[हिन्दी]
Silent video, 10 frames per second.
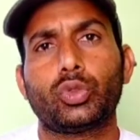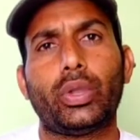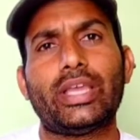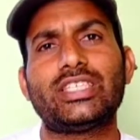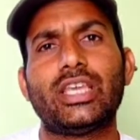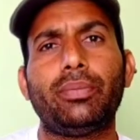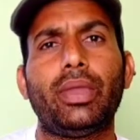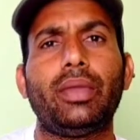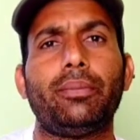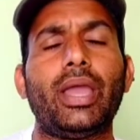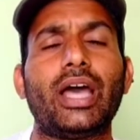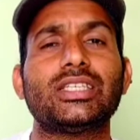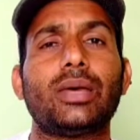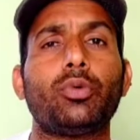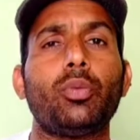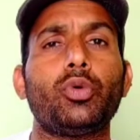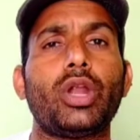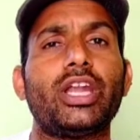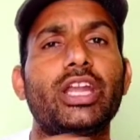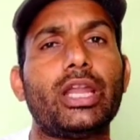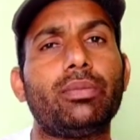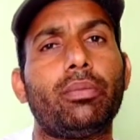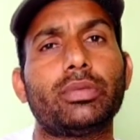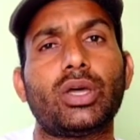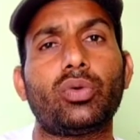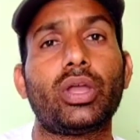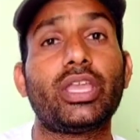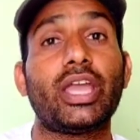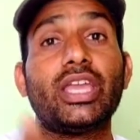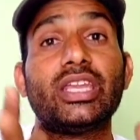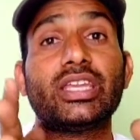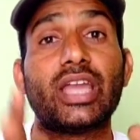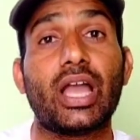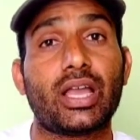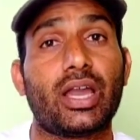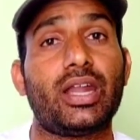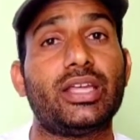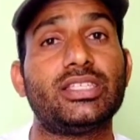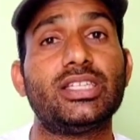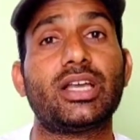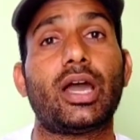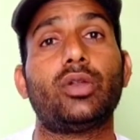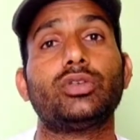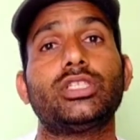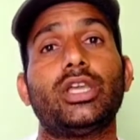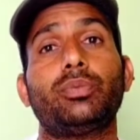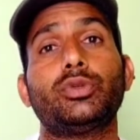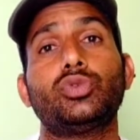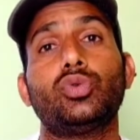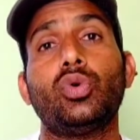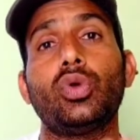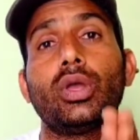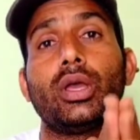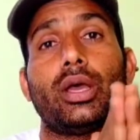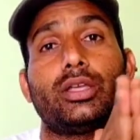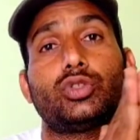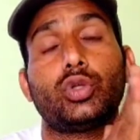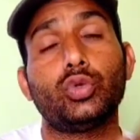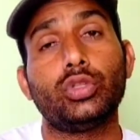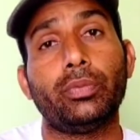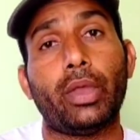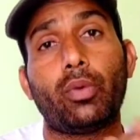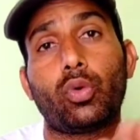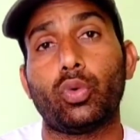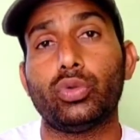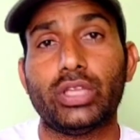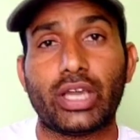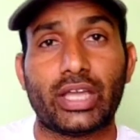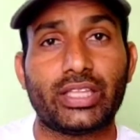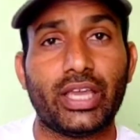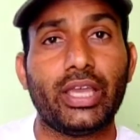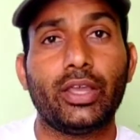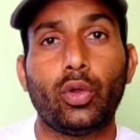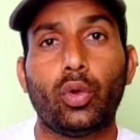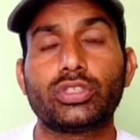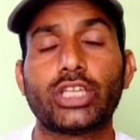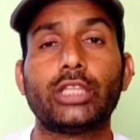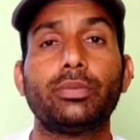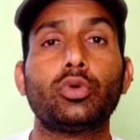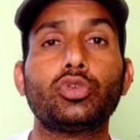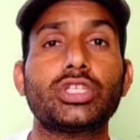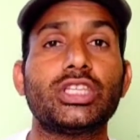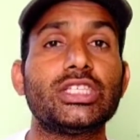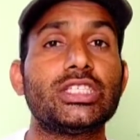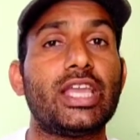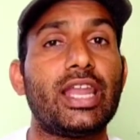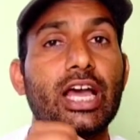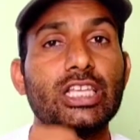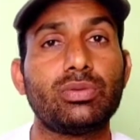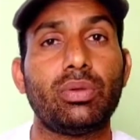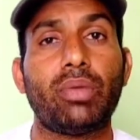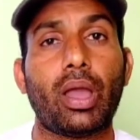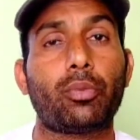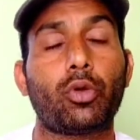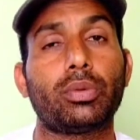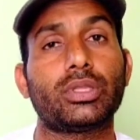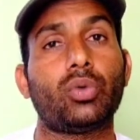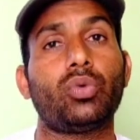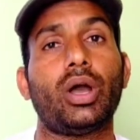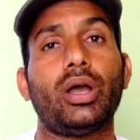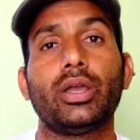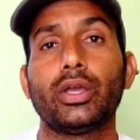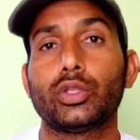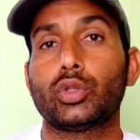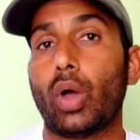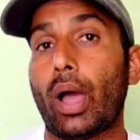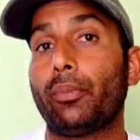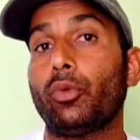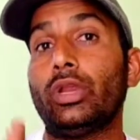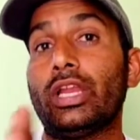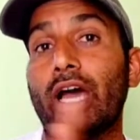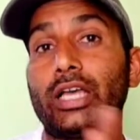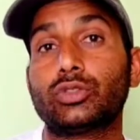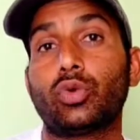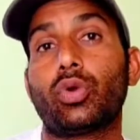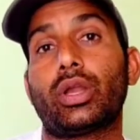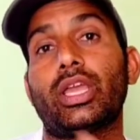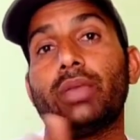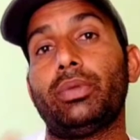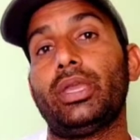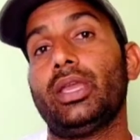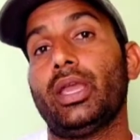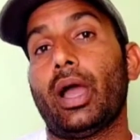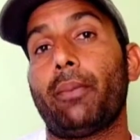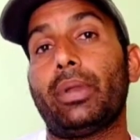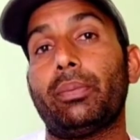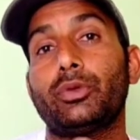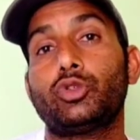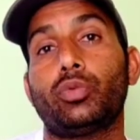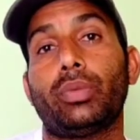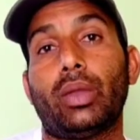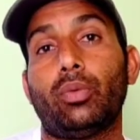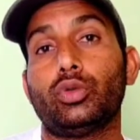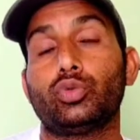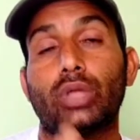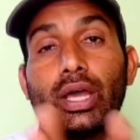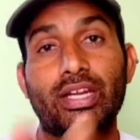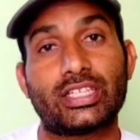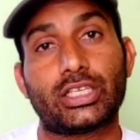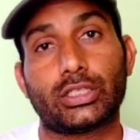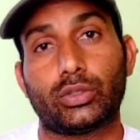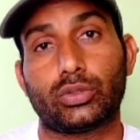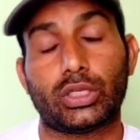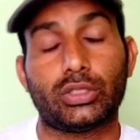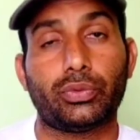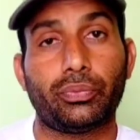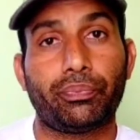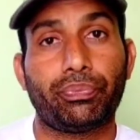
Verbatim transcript: तो ऐसे में मैं आज आपको पूरा डिटेल में बताऊंगा कि आखिर क्या कारण है जिन कारणों से यह पशु जो दूध में है वो खून दिखाता है और साथ में कुछ देसी इलाज भी मैं आपको बताऊंगा तो आप उन इलाज को करके भी अपने पशु में वो सुधार कर सकते हो साथियों